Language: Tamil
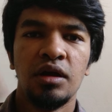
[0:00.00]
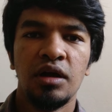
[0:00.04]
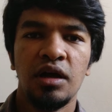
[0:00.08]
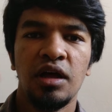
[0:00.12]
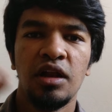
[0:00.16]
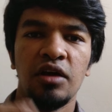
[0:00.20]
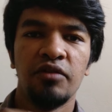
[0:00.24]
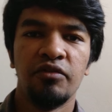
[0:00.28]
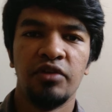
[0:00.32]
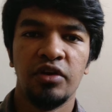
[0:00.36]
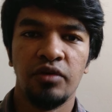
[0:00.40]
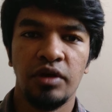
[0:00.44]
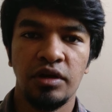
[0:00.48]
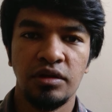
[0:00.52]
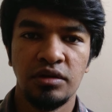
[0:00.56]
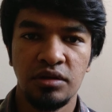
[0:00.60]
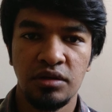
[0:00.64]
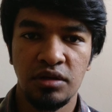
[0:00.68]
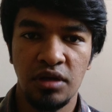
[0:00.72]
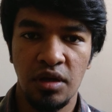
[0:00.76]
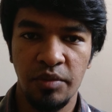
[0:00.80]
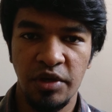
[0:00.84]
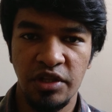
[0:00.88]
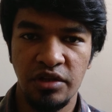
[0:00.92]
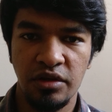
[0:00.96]
ஹலோ எவ்ரிவன்
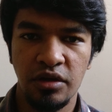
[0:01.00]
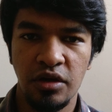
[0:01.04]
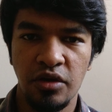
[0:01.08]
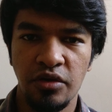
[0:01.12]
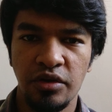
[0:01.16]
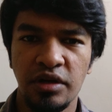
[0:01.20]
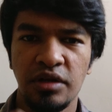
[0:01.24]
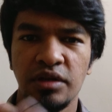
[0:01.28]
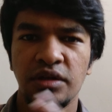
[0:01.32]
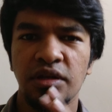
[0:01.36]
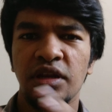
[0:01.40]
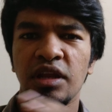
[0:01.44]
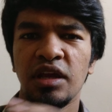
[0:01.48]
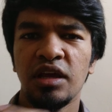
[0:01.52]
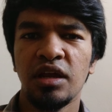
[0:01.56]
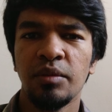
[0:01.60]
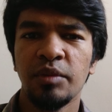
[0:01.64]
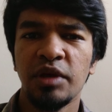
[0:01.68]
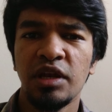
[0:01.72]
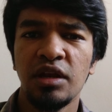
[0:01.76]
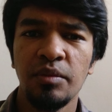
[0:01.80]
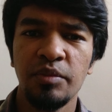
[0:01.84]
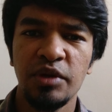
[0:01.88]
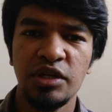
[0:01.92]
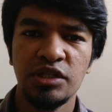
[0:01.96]
நான் மதன் கௌரி இன்னைக்கு
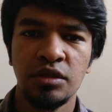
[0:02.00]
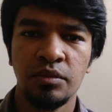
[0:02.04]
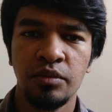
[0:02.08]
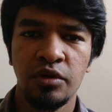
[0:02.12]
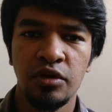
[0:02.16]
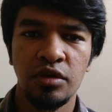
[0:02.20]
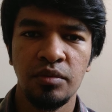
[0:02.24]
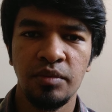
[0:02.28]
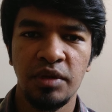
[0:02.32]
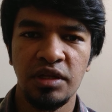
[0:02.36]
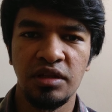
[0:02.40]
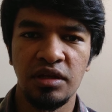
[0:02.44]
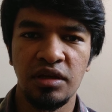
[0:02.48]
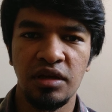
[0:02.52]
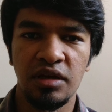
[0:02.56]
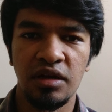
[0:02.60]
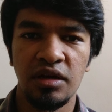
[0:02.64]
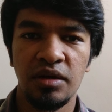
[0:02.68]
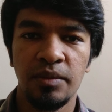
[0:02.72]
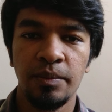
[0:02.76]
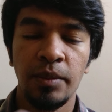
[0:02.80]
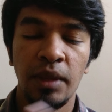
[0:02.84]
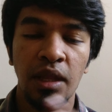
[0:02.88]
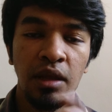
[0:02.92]
நம்ம என்ன பேச போறோம்னு பாத்தீங்கன்னா